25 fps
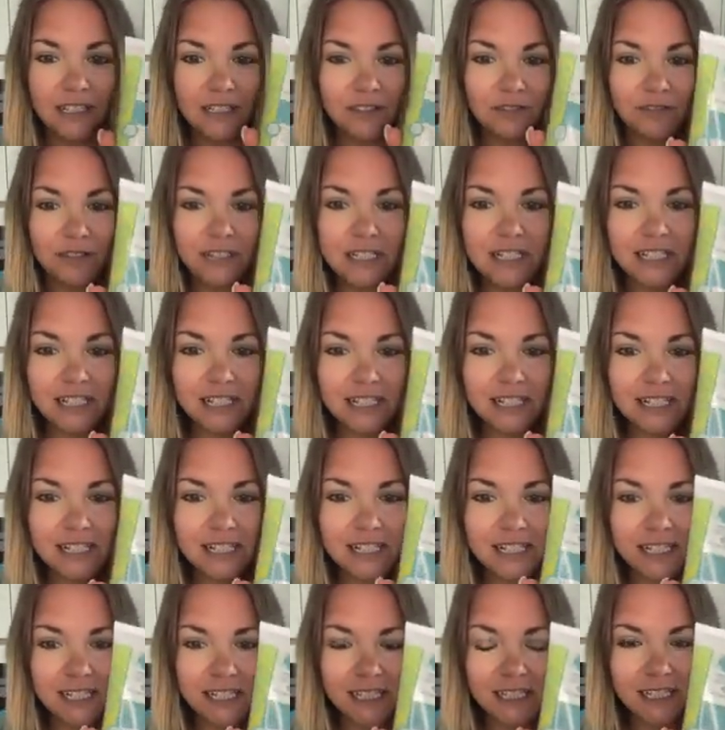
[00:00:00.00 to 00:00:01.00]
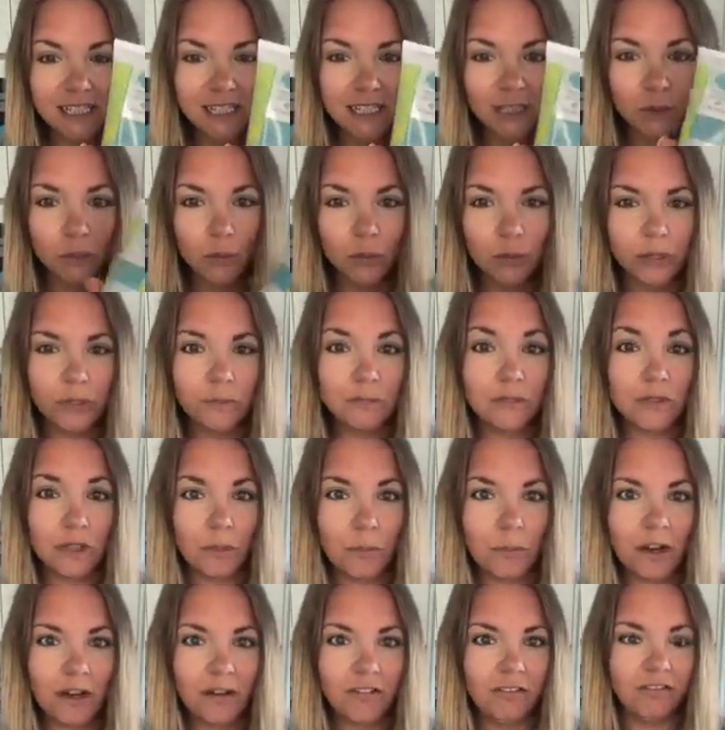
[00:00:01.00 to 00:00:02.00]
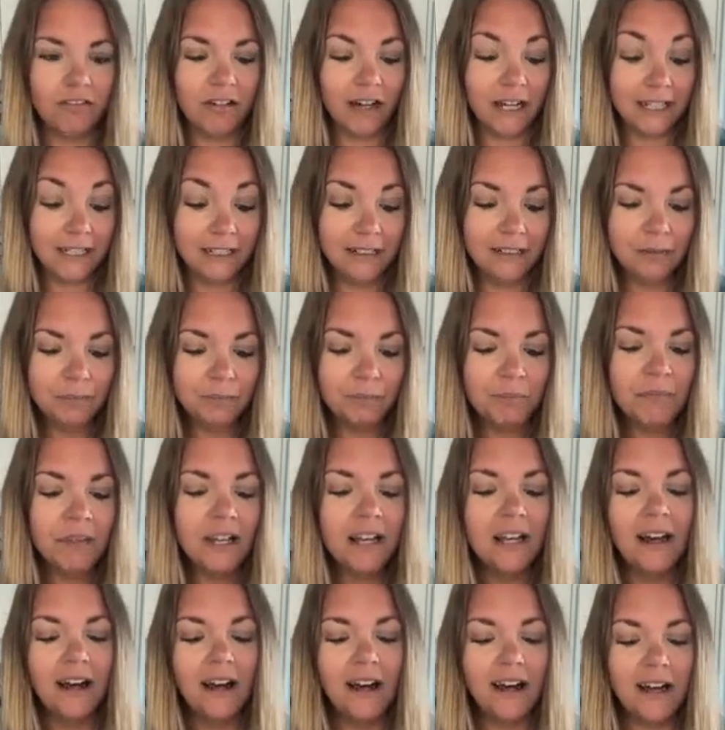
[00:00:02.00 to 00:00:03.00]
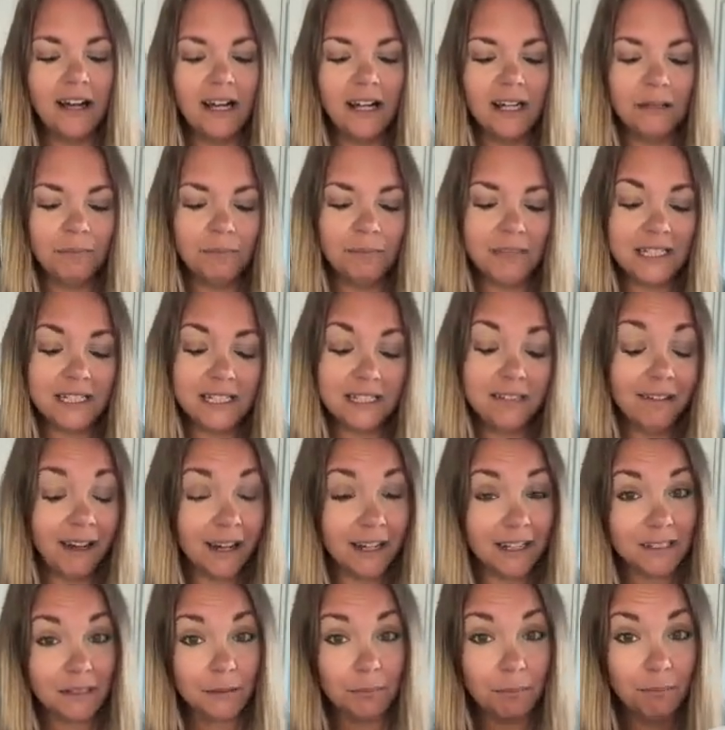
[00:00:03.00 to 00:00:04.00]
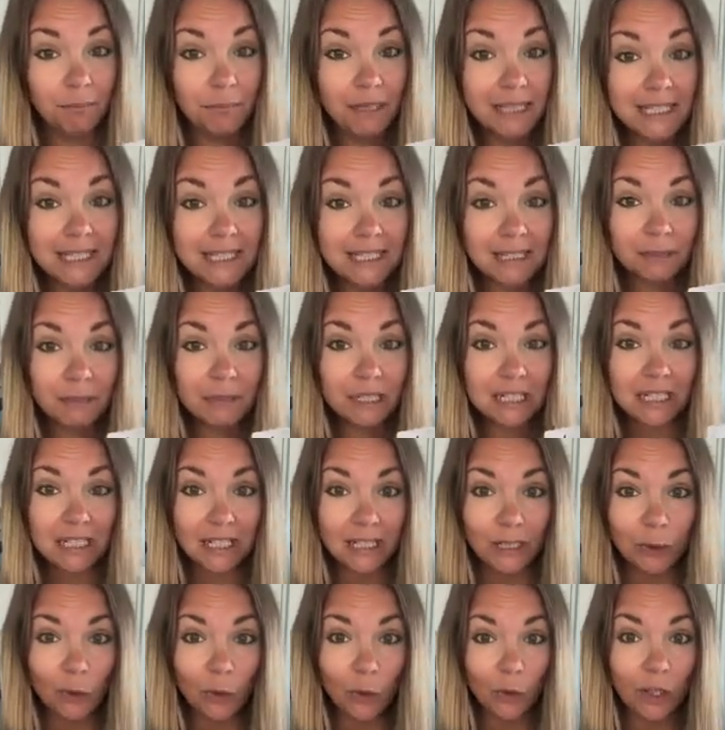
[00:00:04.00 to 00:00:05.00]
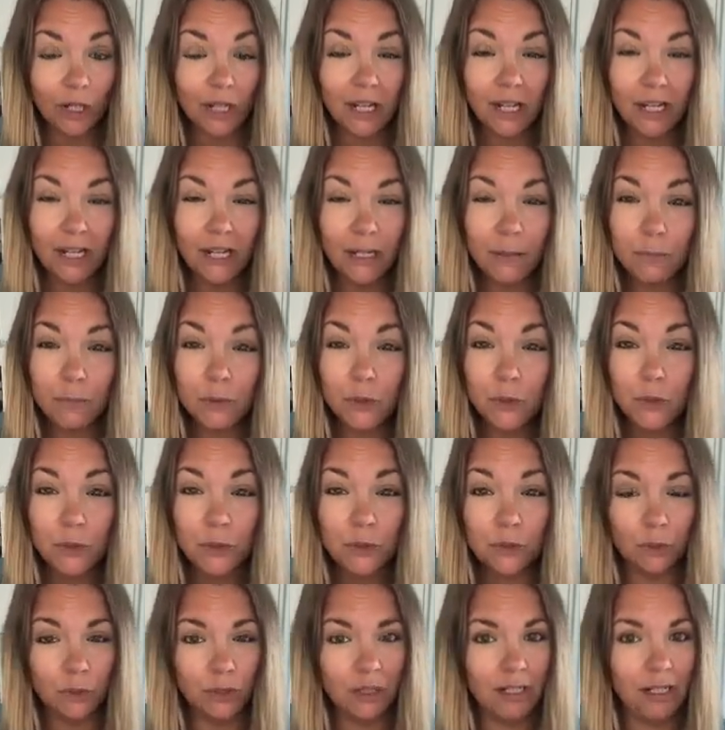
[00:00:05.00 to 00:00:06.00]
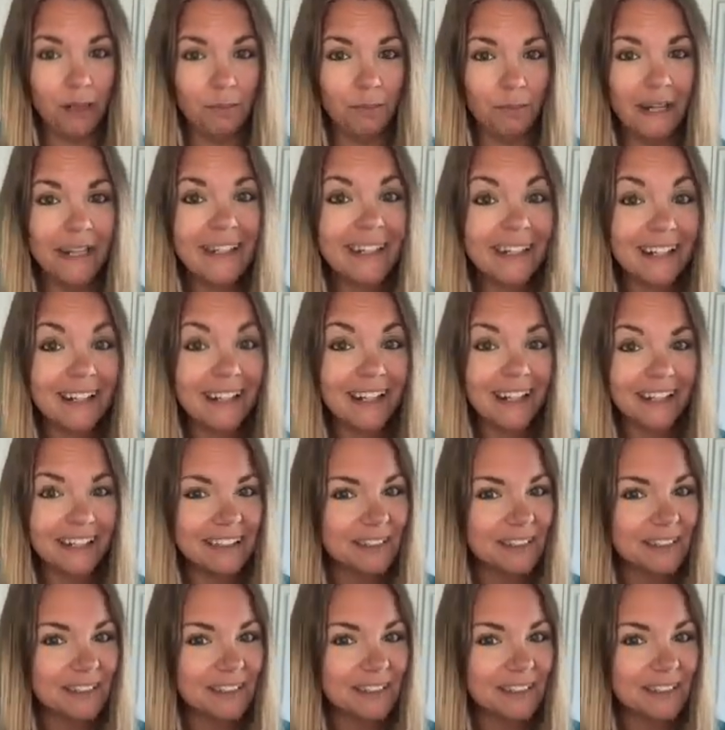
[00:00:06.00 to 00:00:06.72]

Ich finde die richtig, richtig gut im Sommer, weil ähm, die hat Minze mit drin, Eukalyptus und Limetten.